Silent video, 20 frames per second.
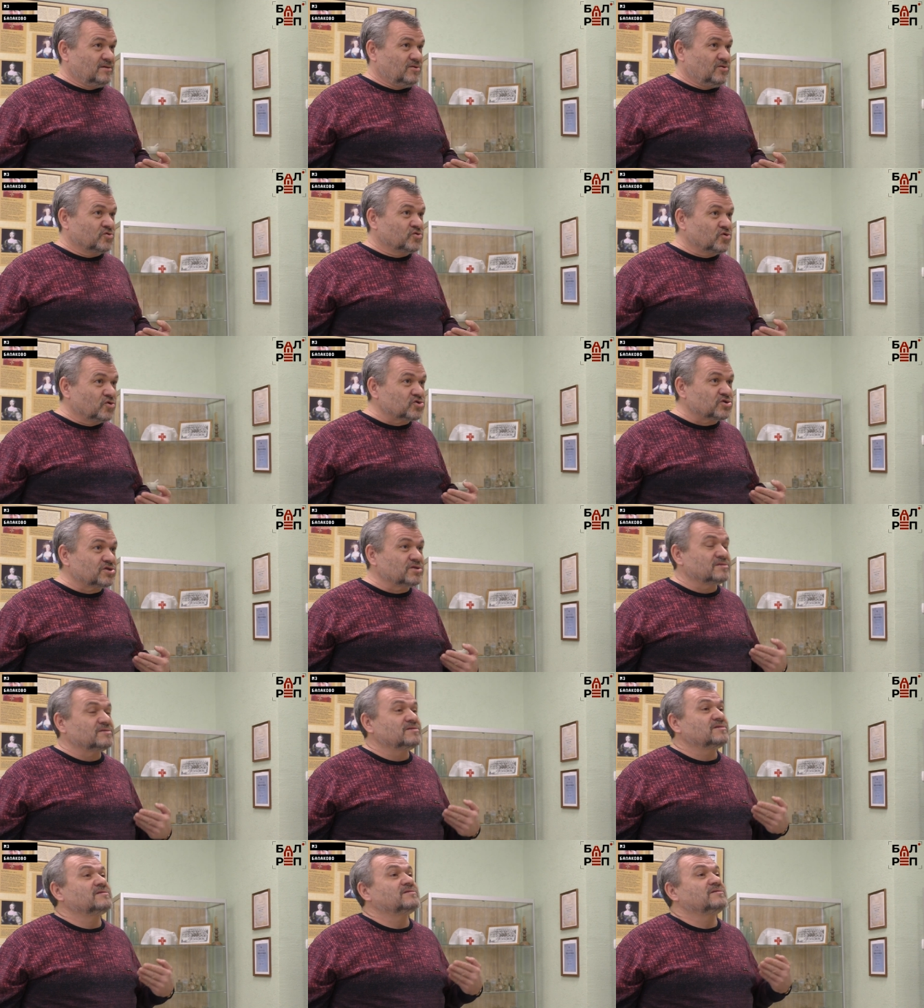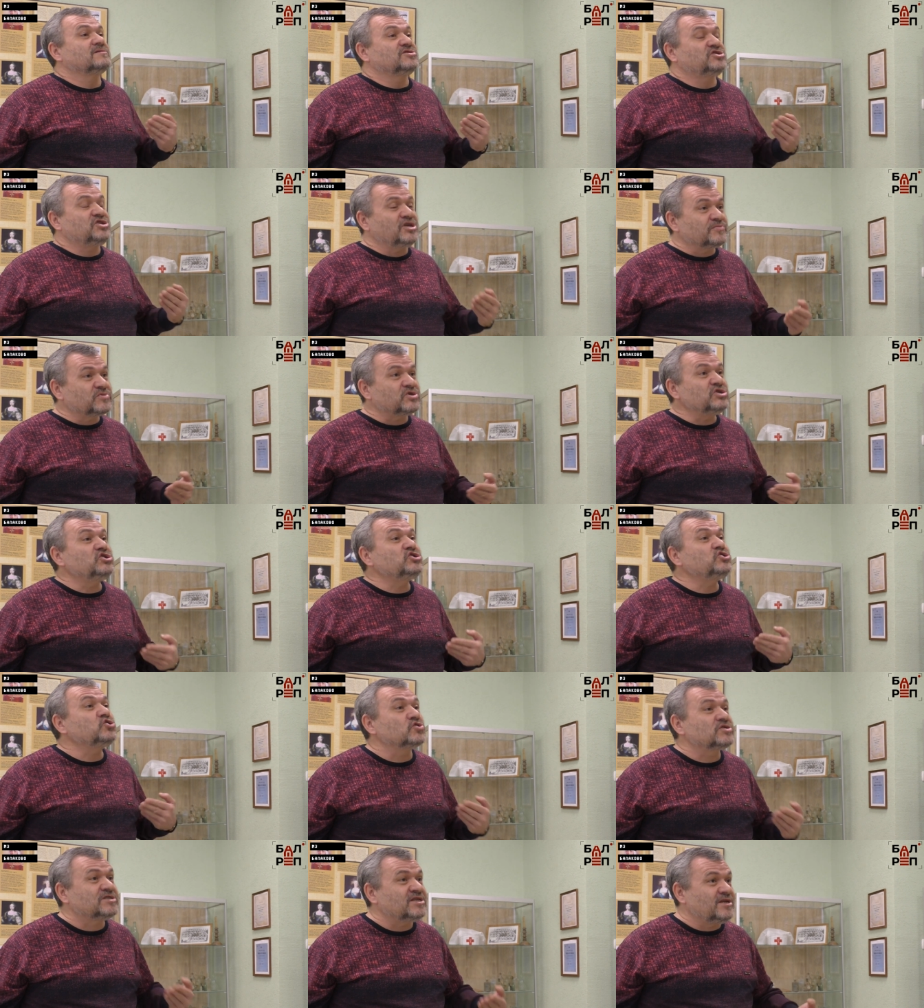Он должен чем-то
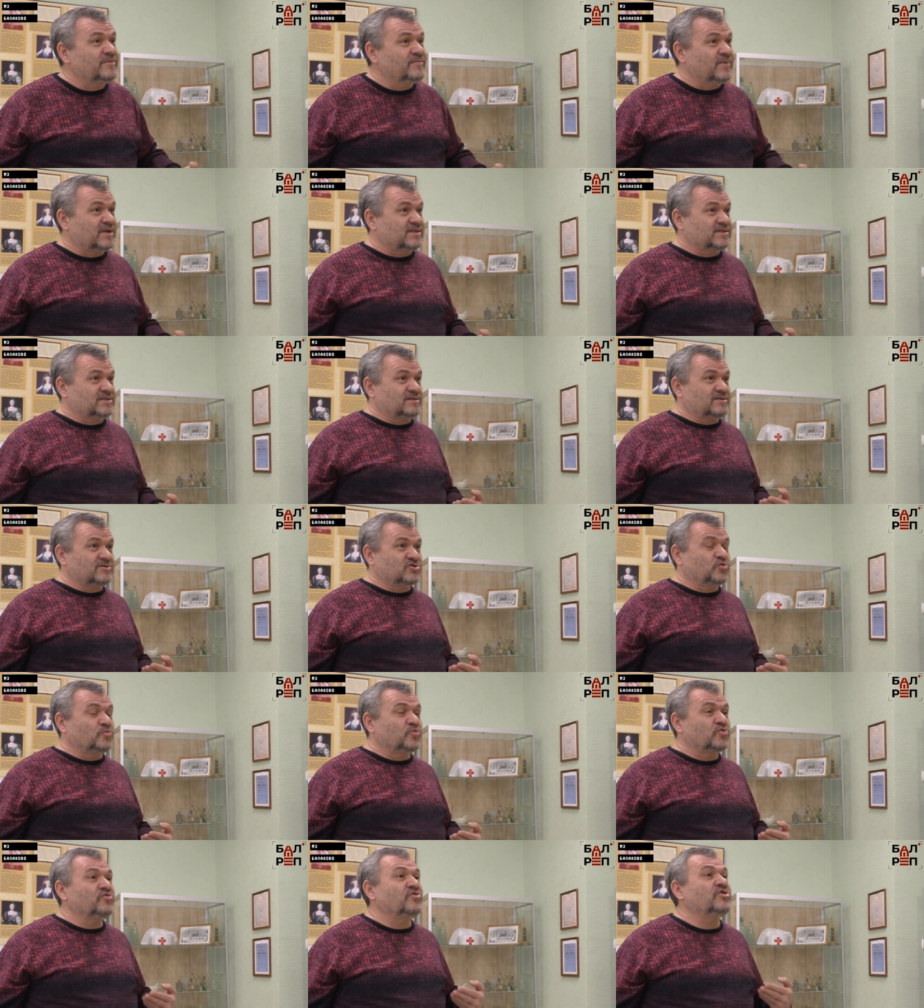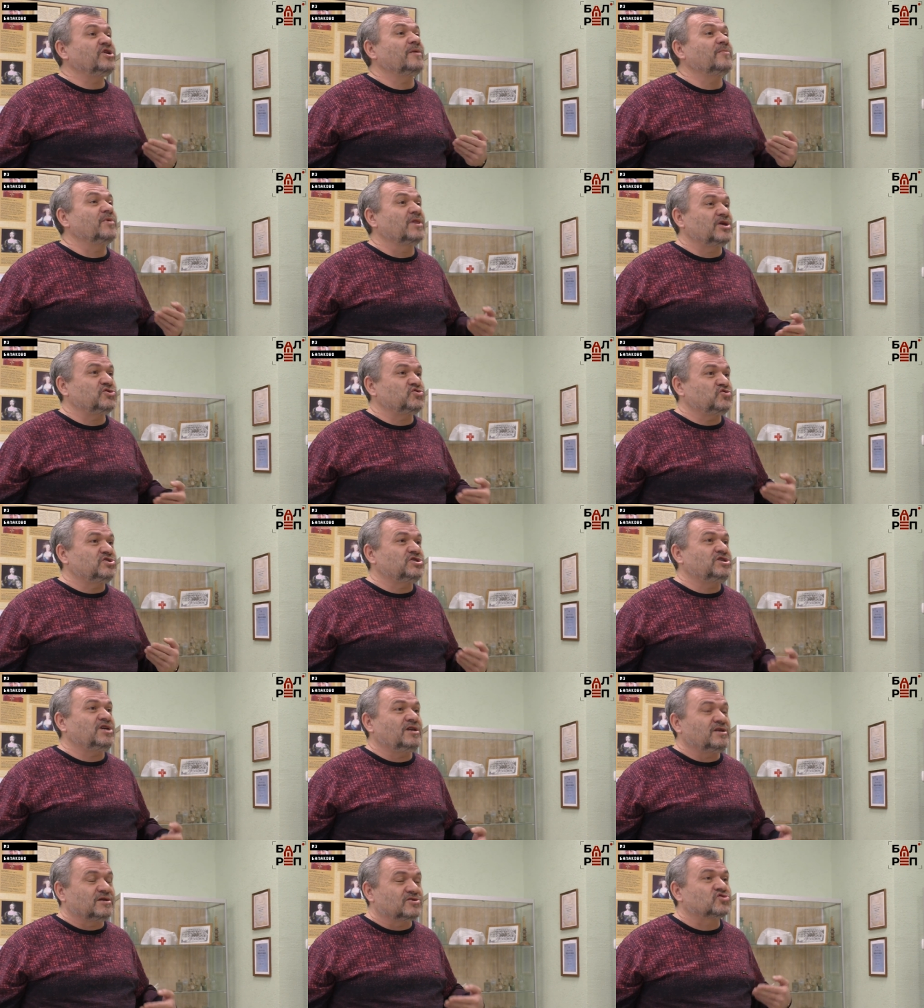еще заниматься, чтобы у него не было
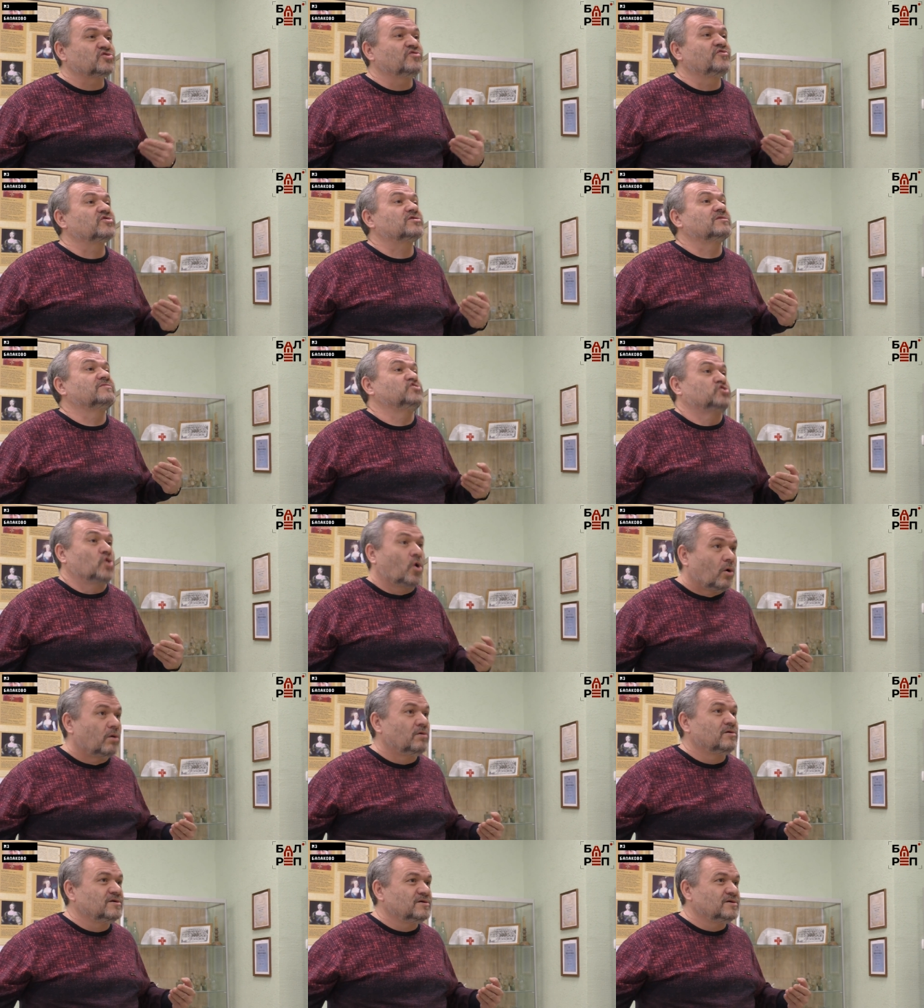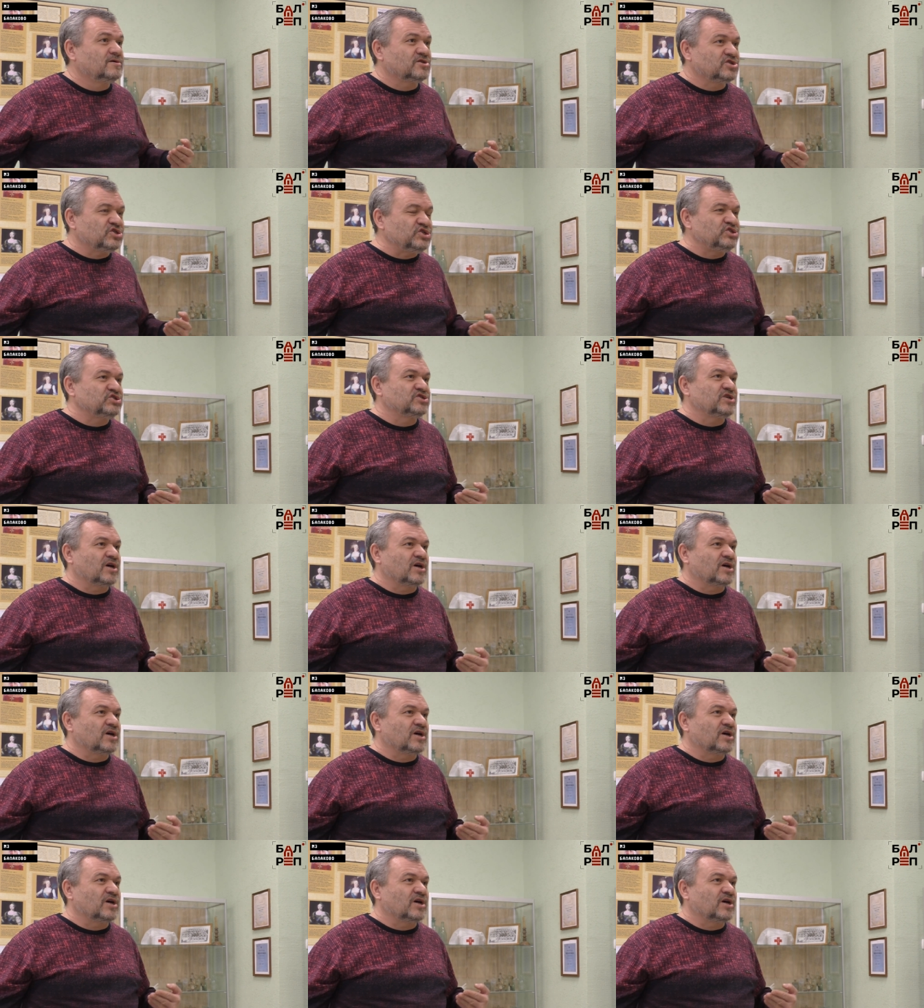ощущения, что вот все, жизнь